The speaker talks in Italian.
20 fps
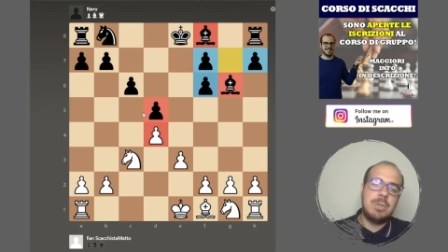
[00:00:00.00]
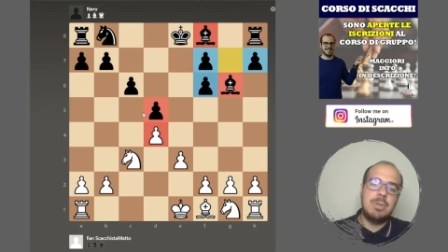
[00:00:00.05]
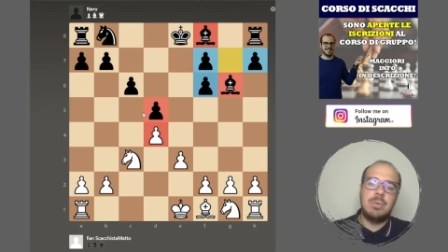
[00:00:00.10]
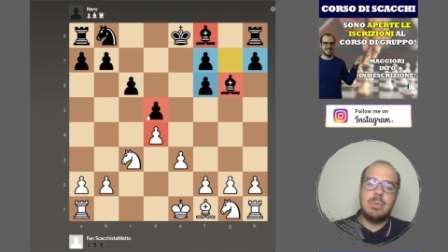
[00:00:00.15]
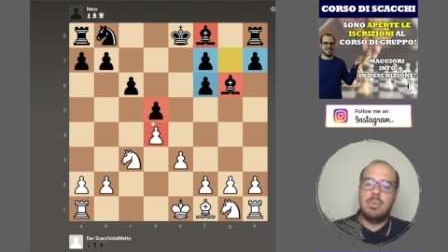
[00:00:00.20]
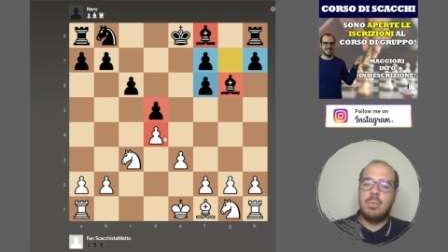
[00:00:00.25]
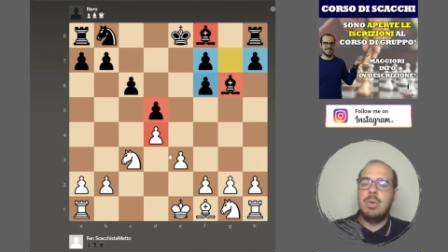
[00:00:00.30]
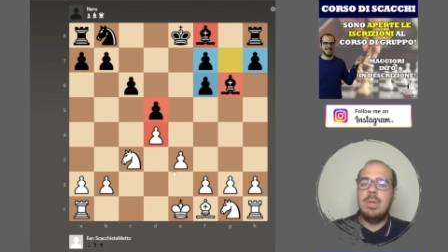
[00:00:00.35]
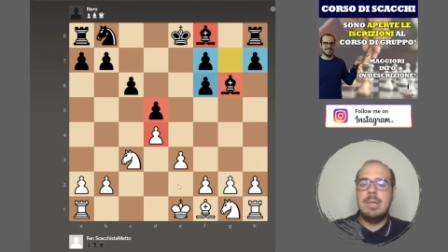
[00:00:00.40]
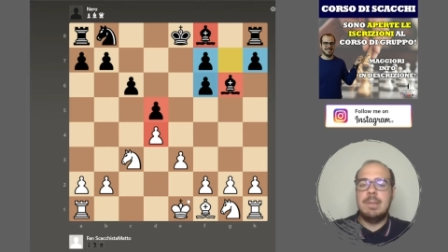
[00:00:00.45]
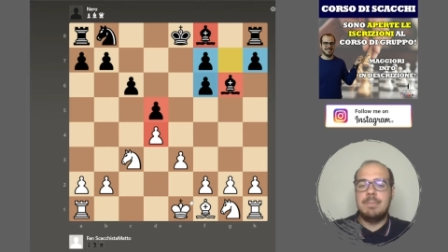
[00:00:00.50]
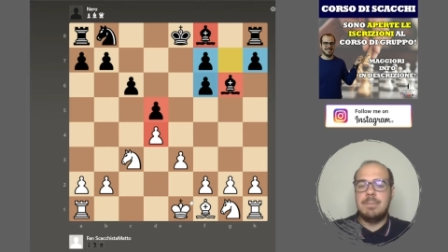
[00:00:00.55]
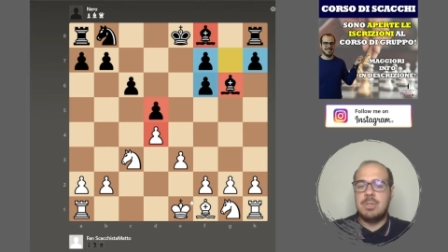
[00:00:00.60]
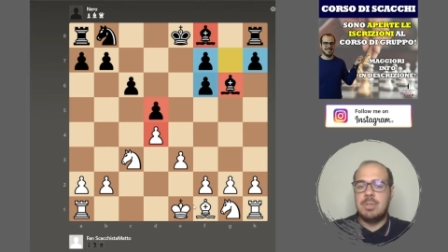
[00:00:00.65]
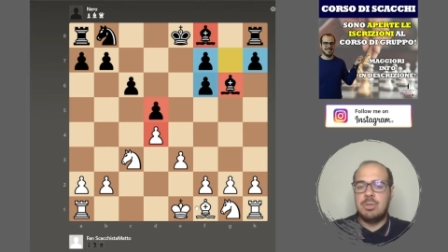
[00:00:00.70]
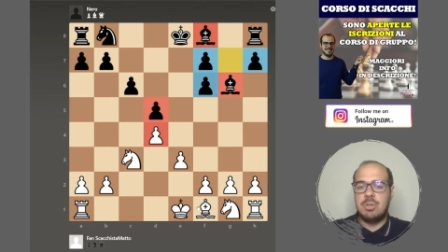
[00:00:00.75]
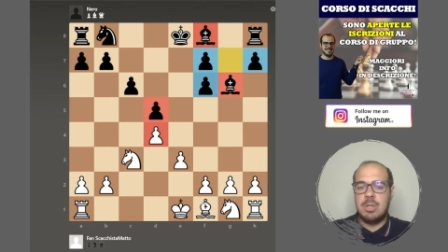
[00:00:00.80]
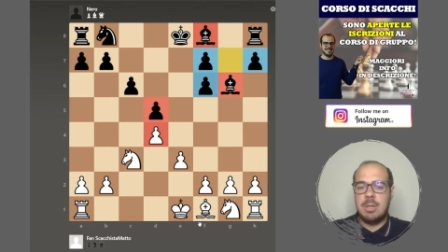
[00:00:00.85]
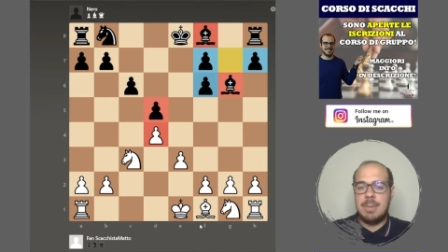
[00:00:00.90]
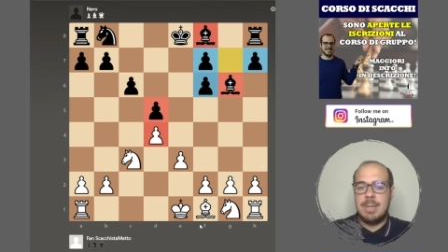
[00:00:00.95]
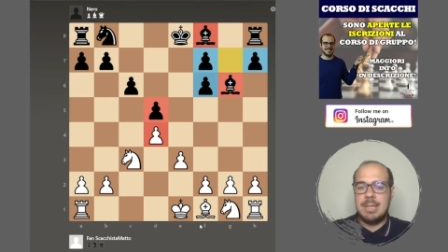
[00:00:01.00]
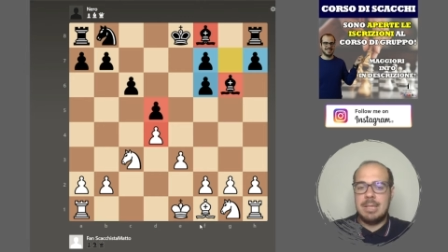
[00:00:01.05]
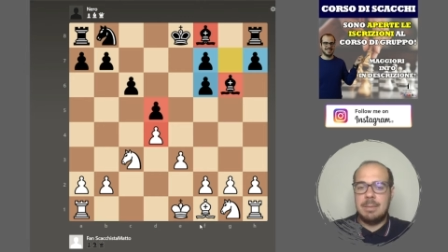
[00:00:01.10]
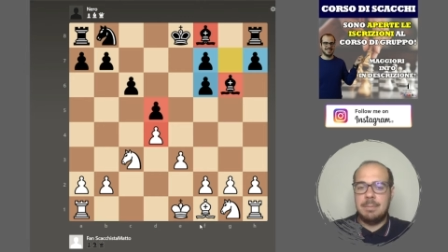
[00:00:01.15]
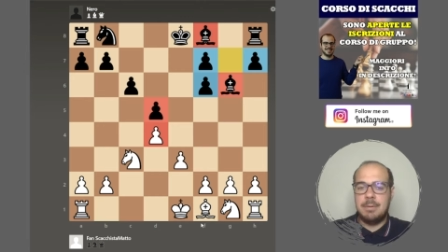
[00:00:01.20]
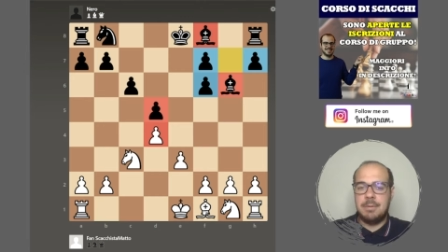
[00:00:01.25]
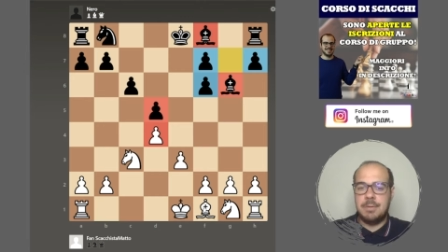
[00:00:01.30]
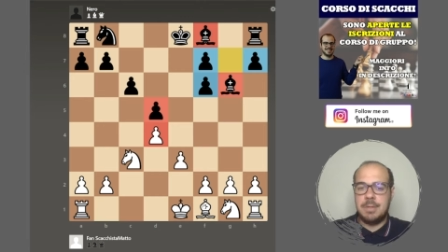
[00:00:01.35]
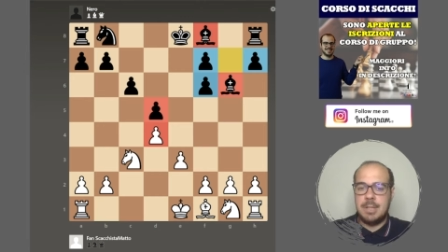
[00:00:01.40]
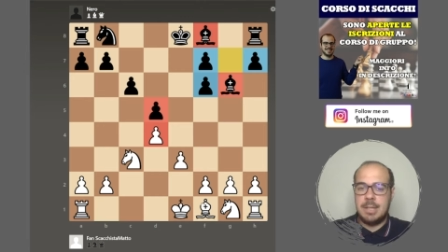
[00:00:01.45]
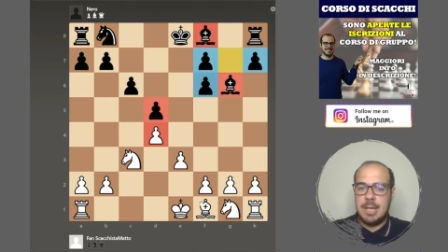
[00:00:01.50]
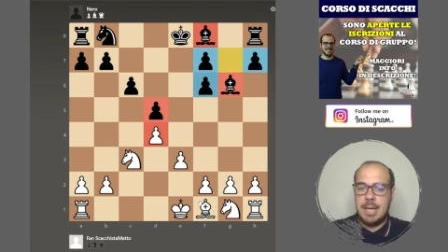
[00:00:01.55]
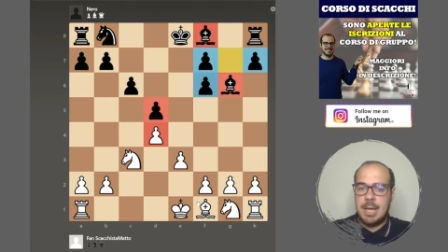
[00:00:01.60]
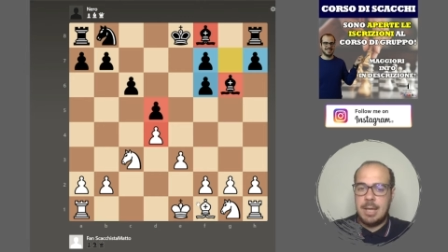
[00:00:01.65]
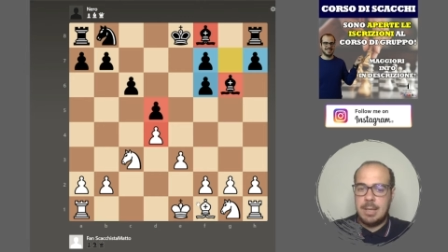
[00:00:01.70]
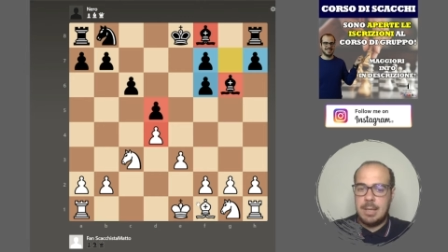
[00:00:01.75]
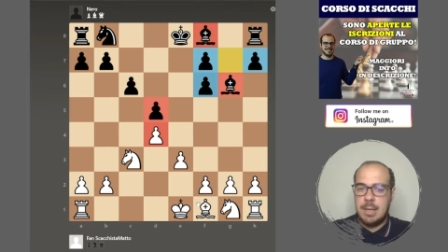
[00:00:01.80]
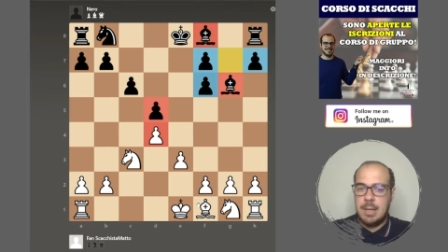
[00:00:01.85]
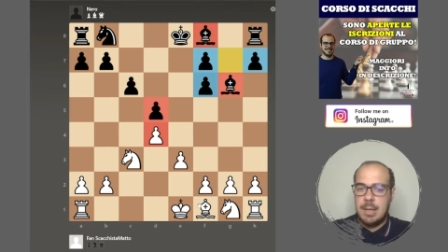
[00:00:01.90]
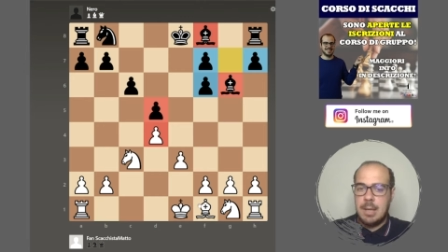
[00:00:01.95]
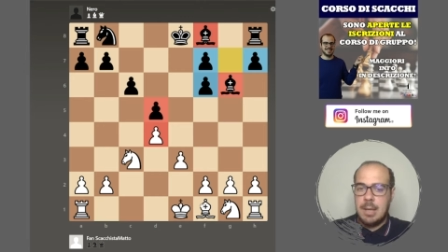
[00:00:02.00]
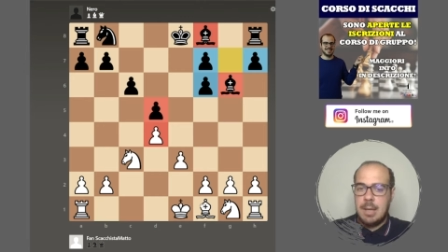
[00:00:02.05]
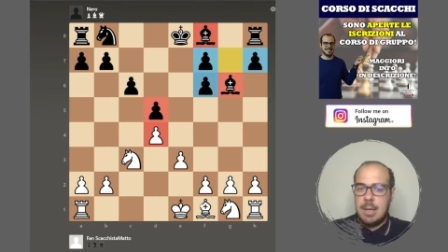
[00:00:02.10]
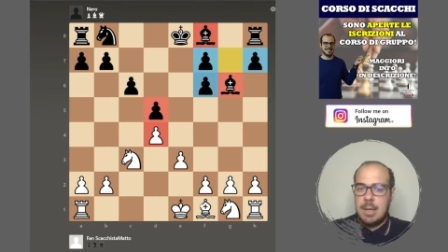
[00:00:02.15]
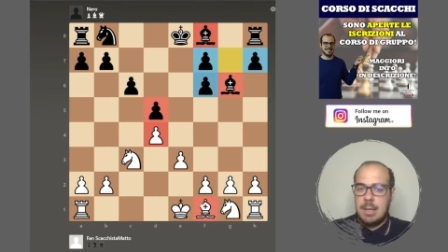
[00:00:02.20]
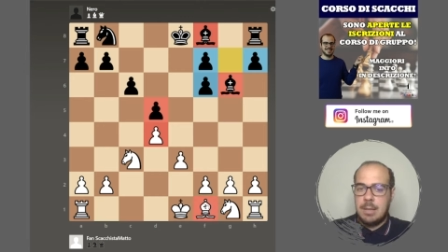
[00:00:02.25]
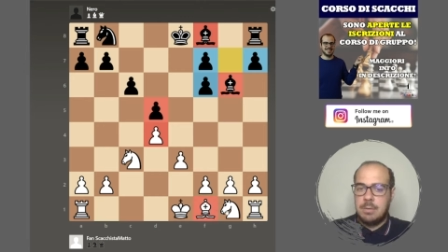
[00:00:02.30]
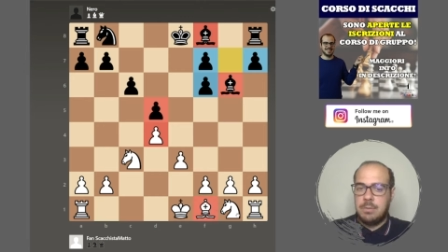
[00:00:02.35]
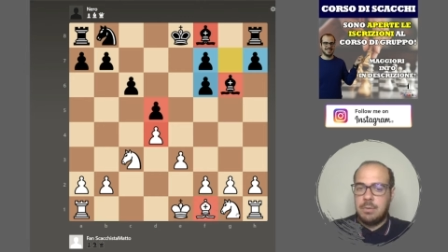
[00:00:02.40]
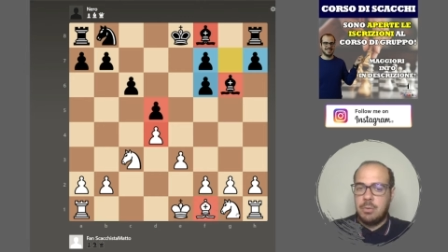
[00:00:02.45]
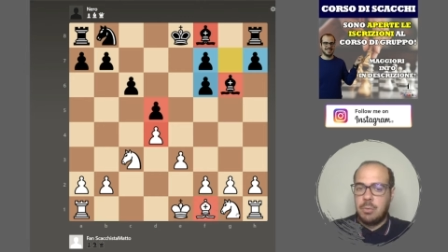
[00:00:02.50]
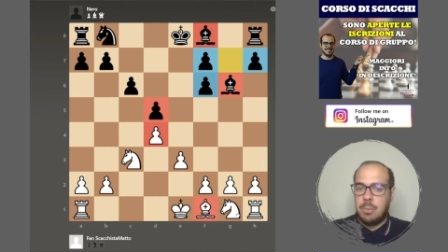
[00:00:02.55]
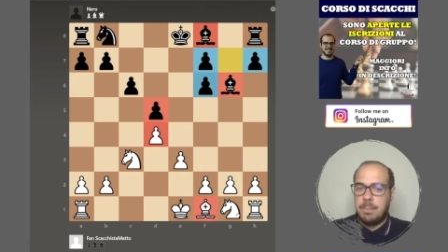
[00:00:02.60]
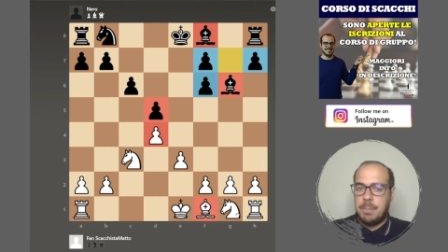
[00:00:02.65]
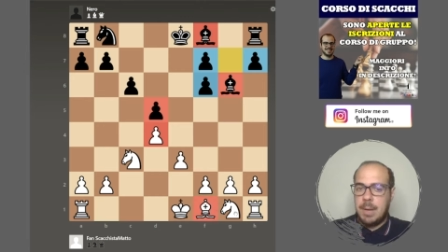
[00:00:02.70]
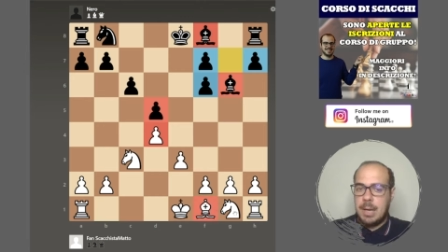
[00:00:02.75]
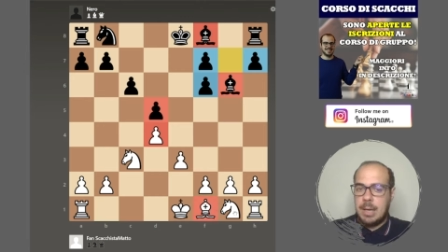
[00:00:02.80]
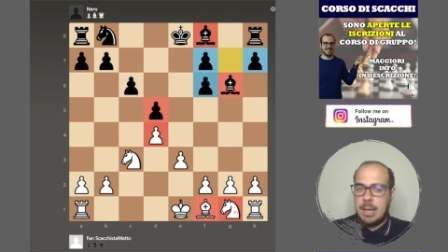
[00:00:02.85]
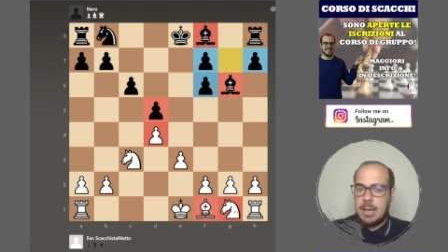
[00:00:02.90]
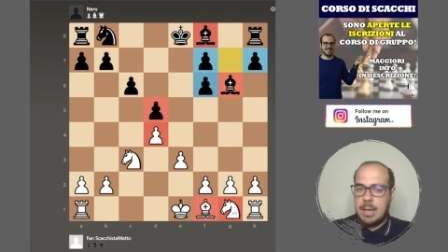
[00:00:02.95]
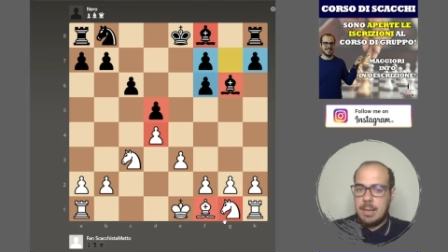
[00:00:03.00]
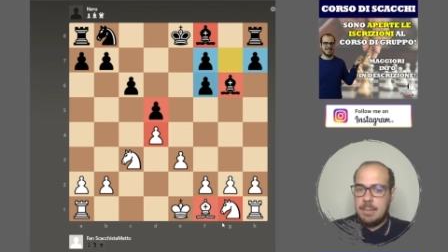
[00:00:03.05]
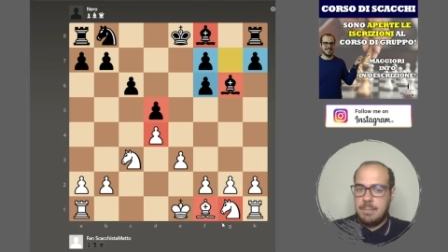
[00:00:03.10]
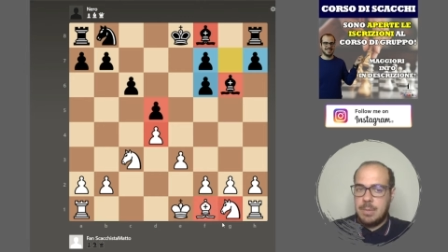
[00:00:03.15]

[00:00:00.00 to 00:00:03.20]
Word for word: io qui sinceramente preferirei sviluppare